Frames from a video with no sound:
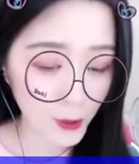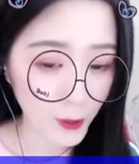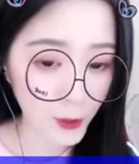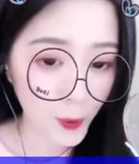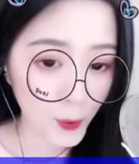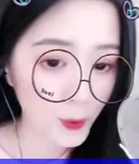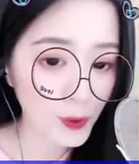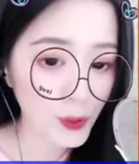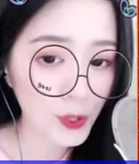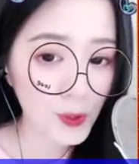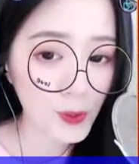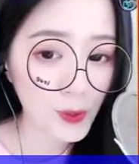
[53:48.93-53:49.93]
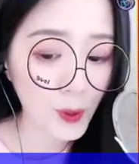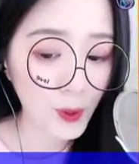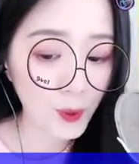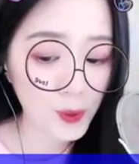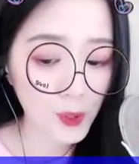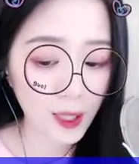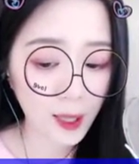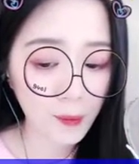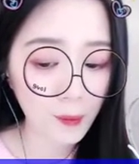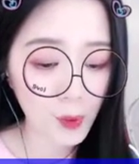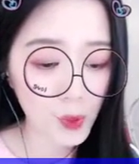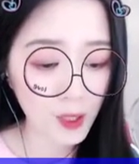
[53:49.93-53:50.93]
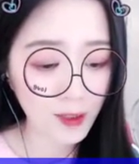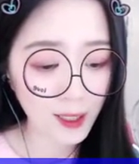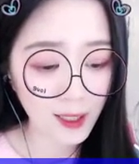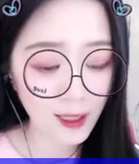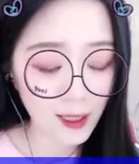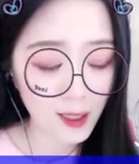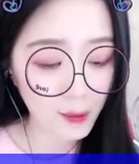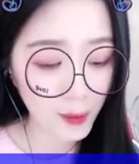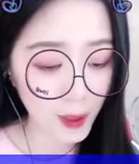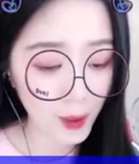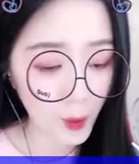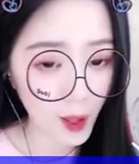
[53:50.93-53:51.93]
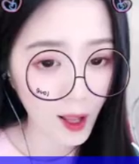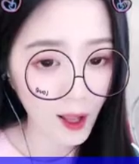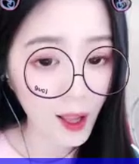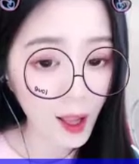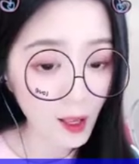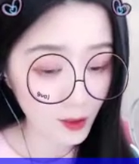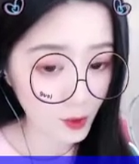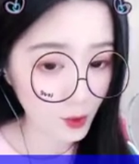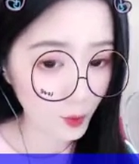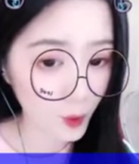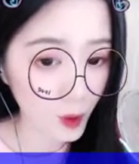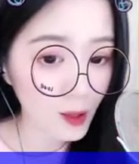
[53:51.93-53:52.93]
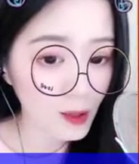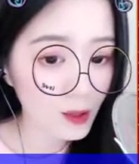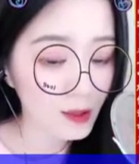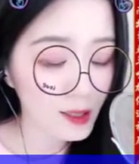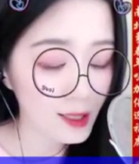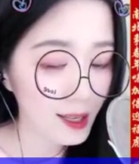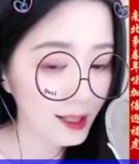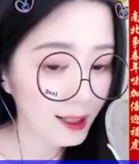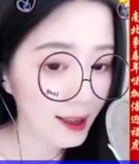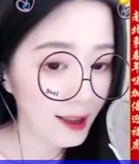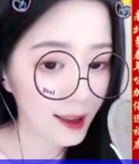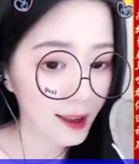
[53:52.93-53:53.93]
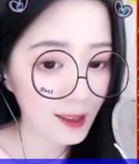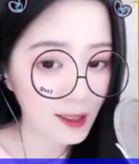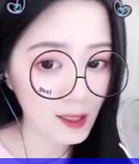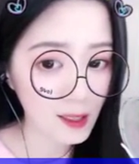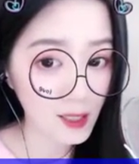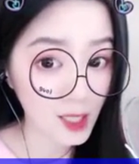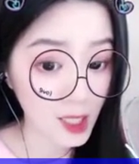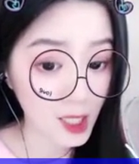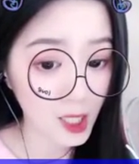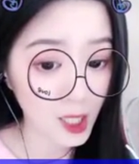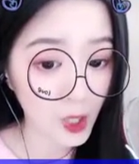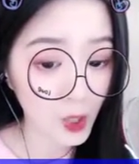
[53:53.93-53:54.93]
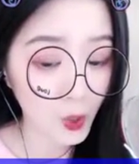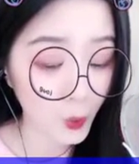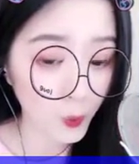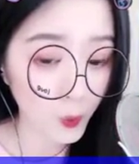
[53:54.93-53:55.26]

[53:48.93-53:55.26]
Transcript: 没想到我的十一妹不但琴棋书画冠绝后宫，绣工也如此精湛。